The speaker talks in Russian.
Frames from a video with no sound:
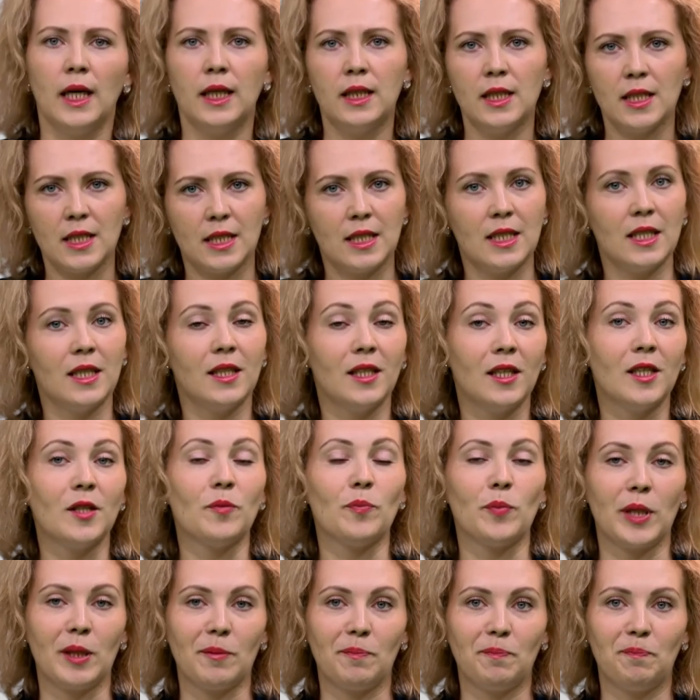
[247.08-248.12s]
Это сделали
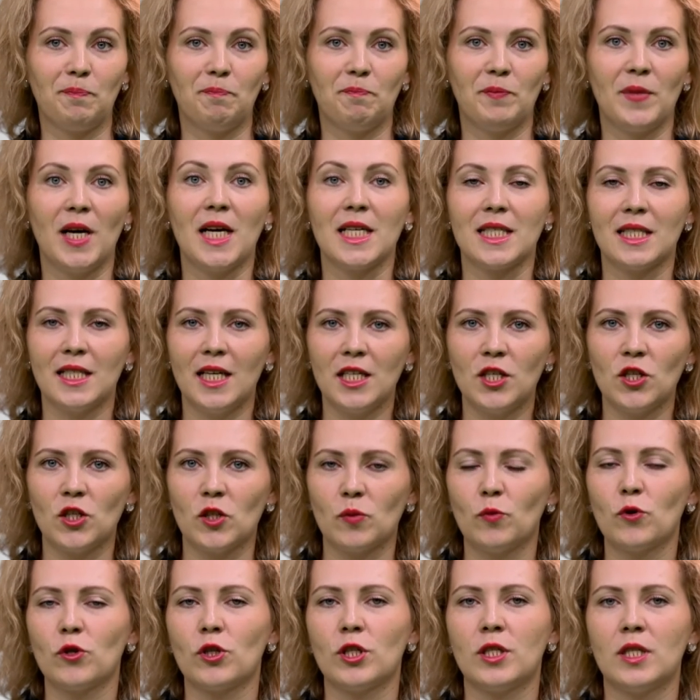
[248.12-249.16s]
мы. А значит,
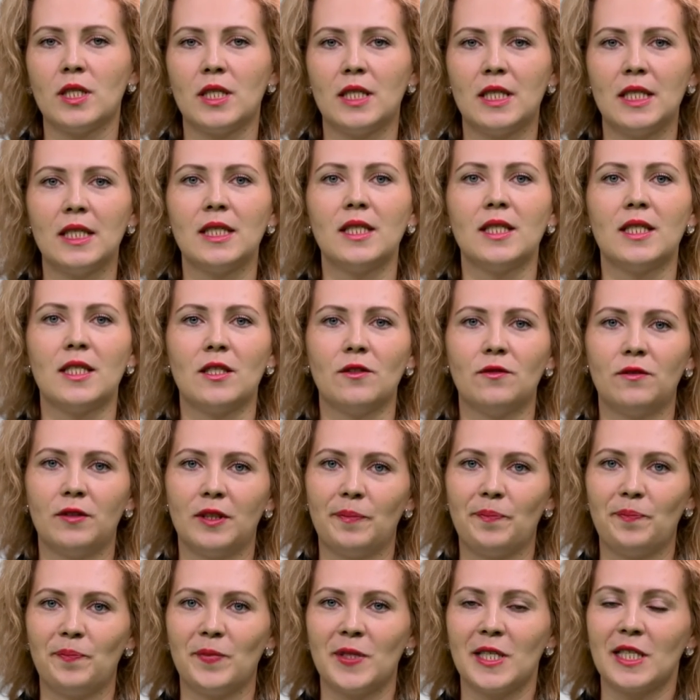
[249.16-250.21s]
сможете сделать и
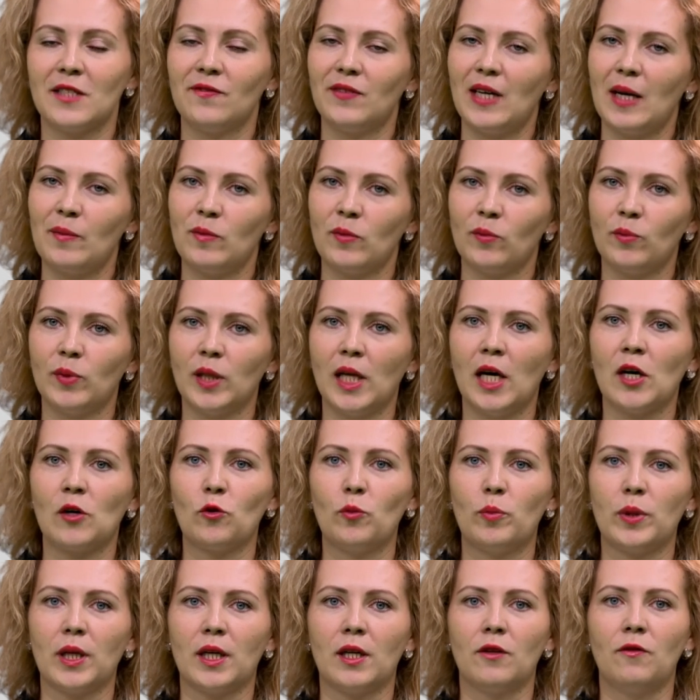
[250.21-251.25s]
вы. С вами была
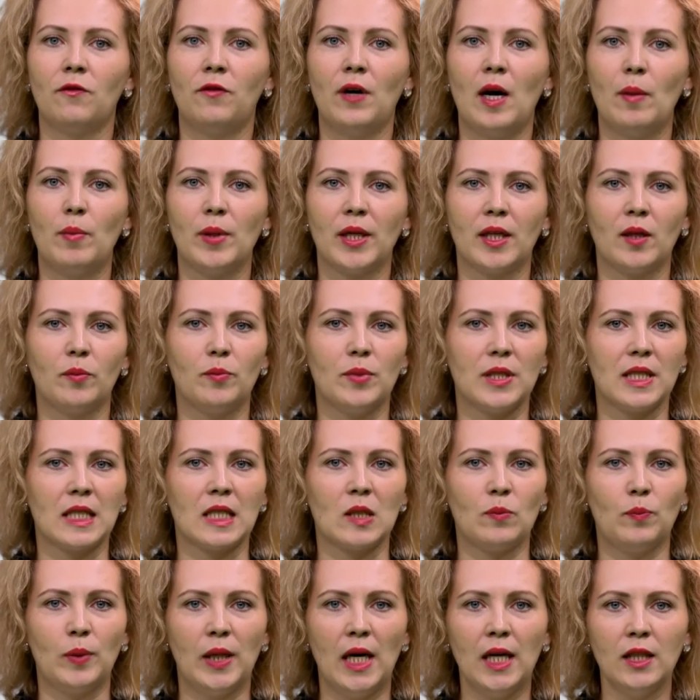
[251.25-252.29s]
рубрика «Фабрика
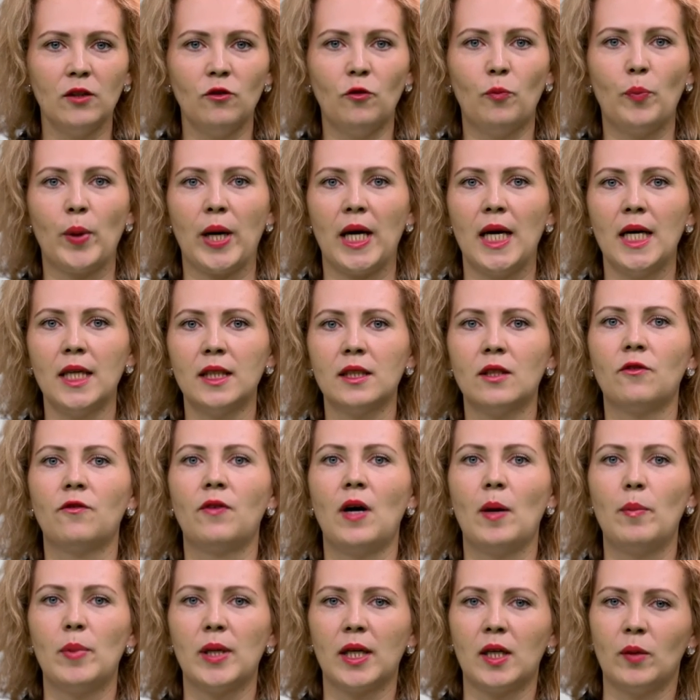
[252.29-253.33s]
бизнес-планов» проекта
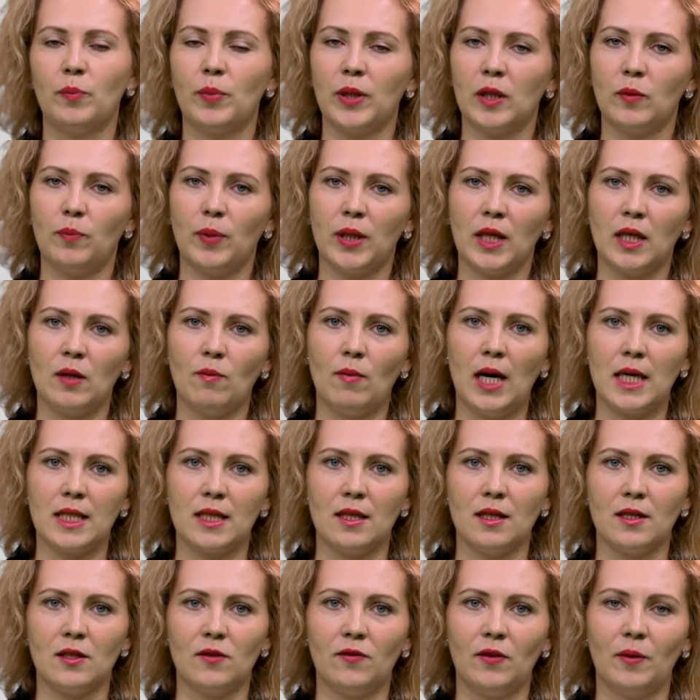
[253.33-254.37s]
«Фабрика
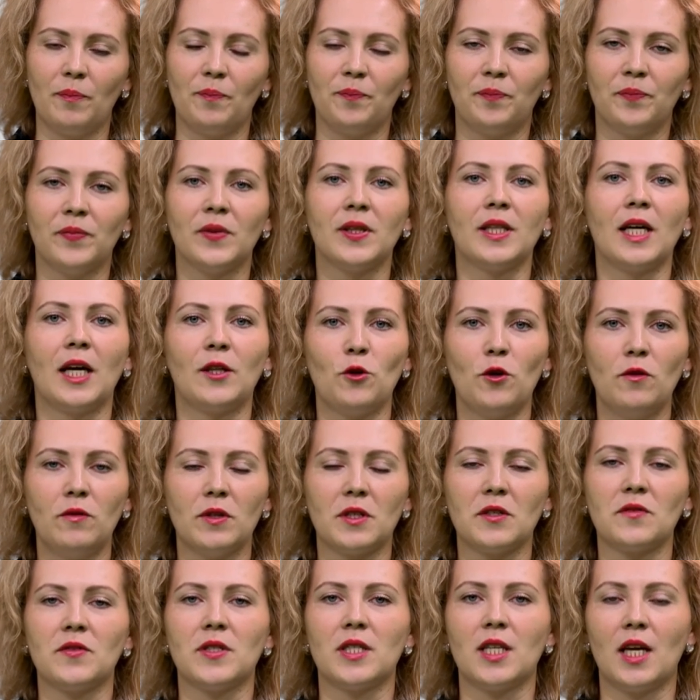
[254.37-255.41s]
предпринимательства». До
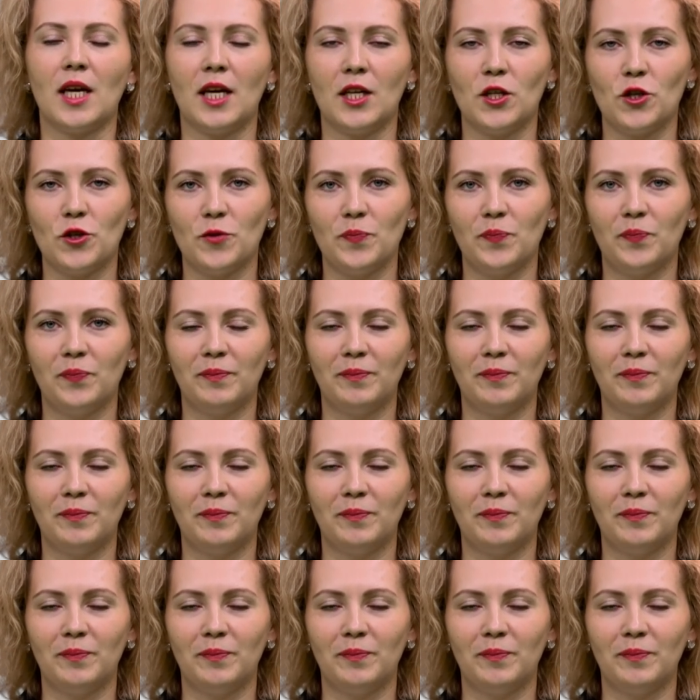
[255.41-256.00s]
новых встреч!